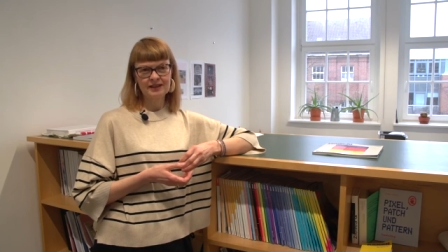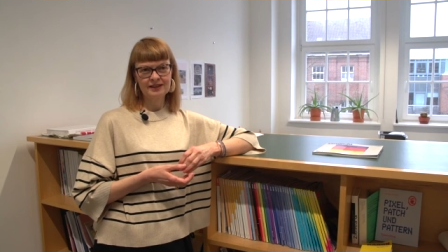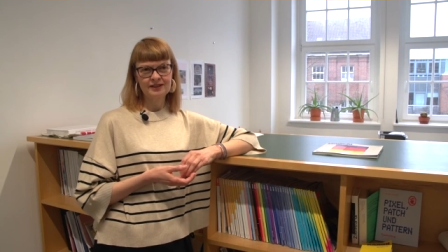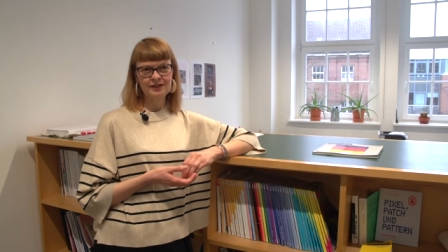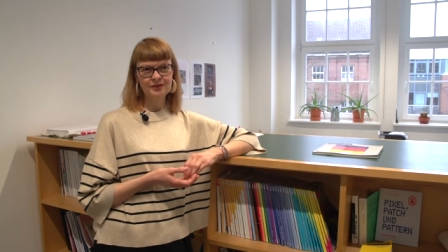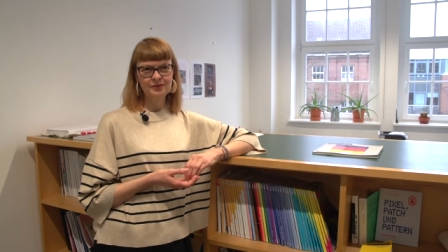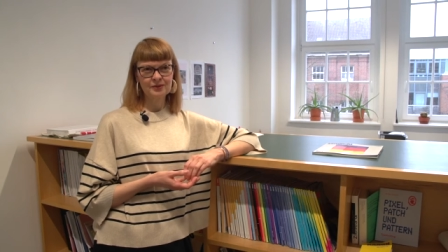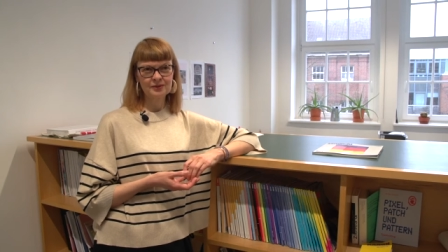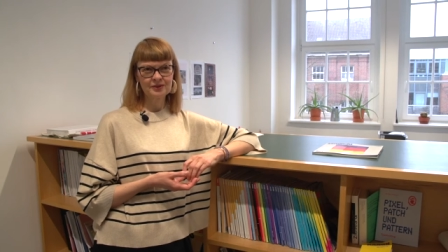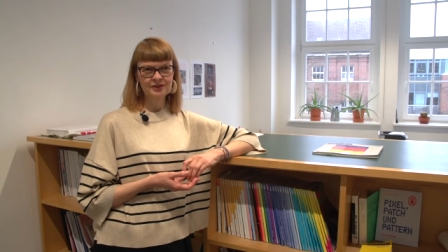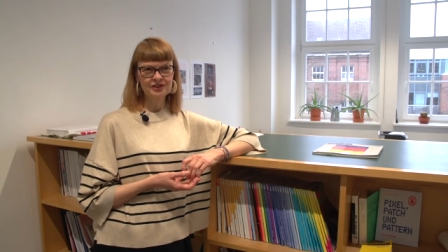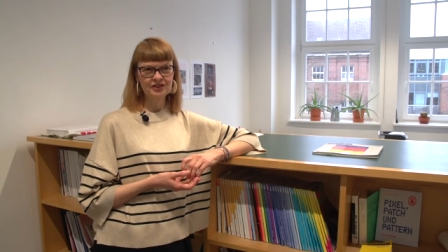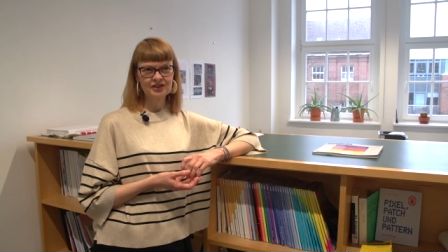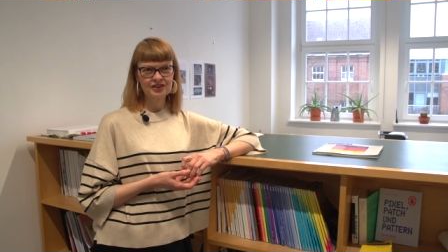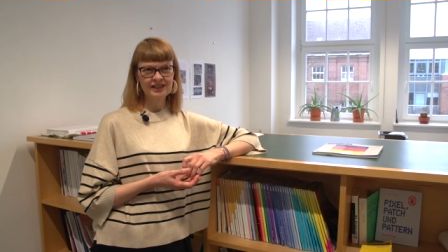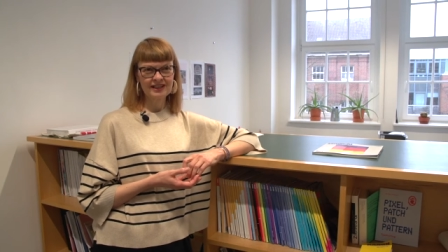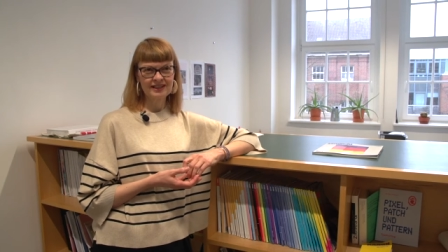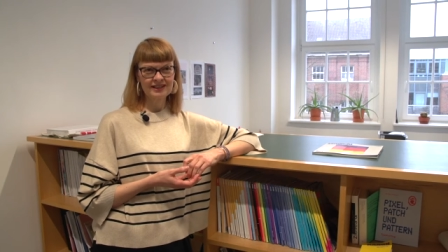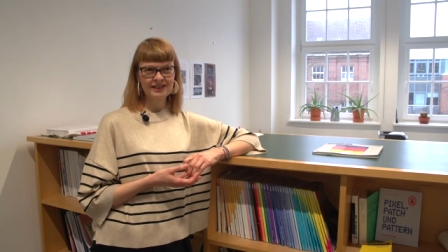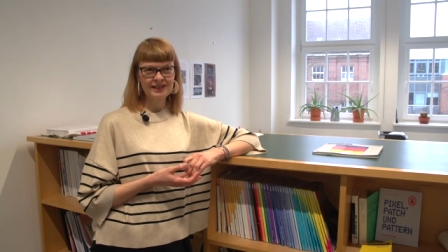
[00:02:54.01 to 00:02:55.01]
dass die
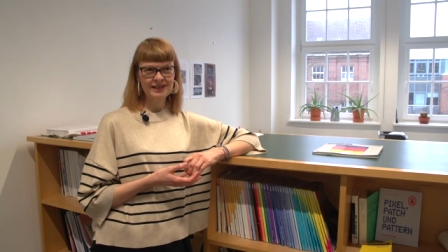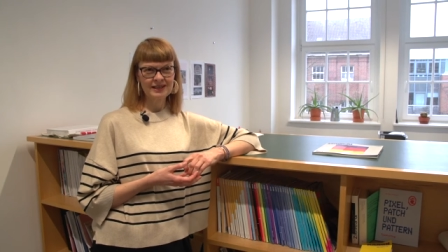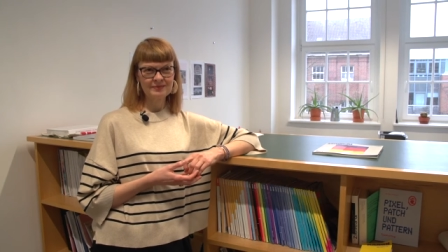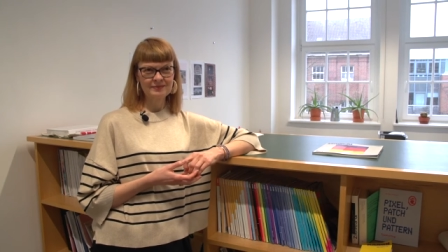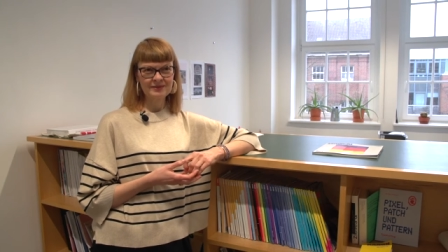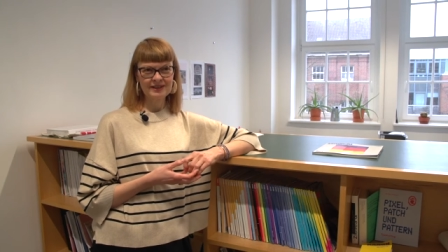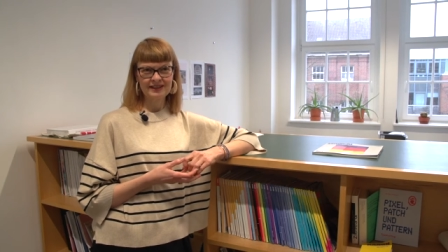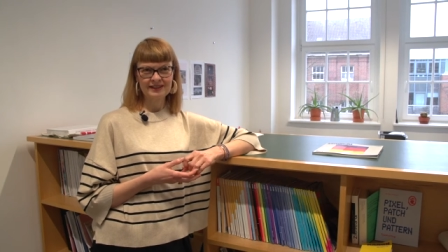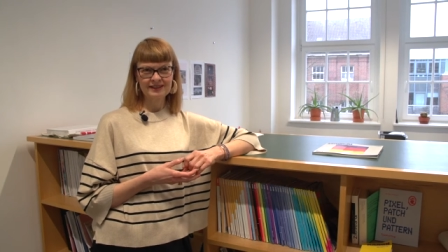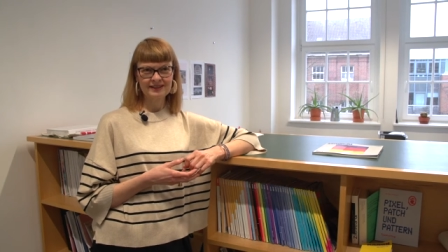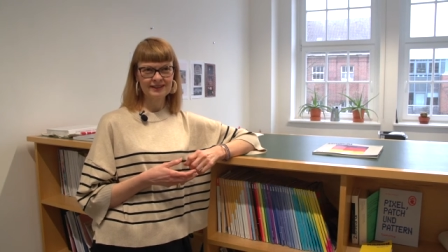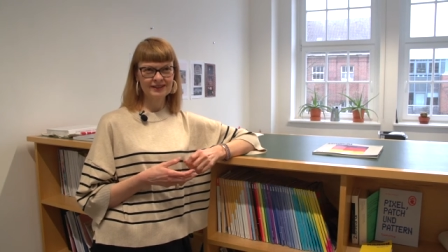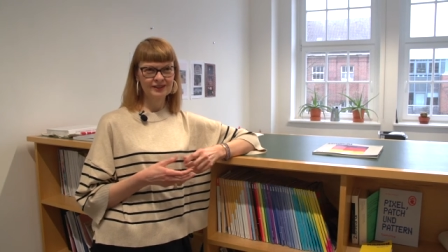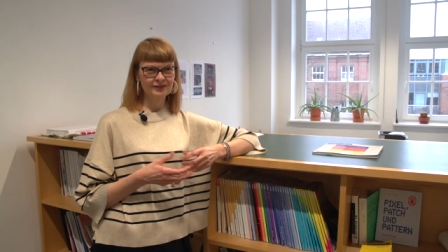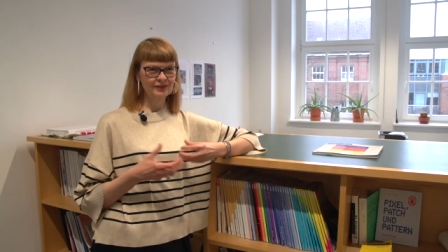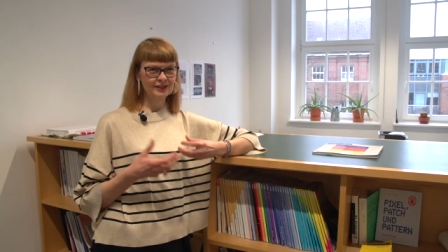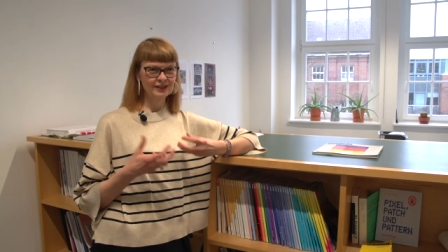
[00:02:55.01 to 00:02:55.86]
Kunstgeschichte eben nichts ist,